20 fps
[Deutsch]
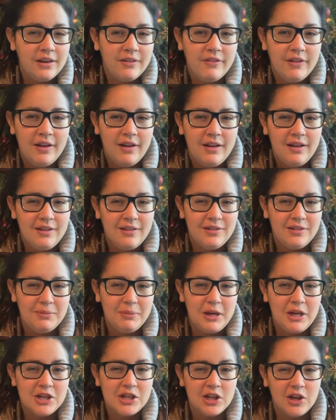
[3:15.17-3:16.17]
Ich werde
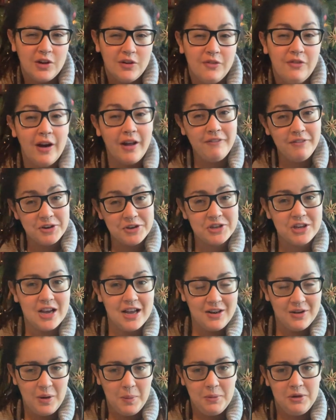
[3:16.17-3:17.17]
mal schauen, wann wir
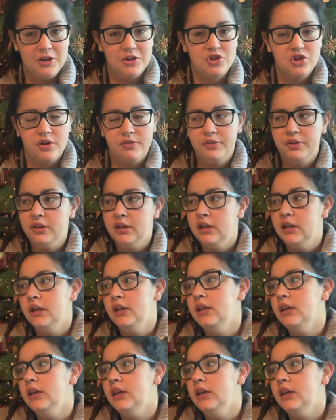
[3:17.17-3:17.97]
starten, ob ich das schaffe.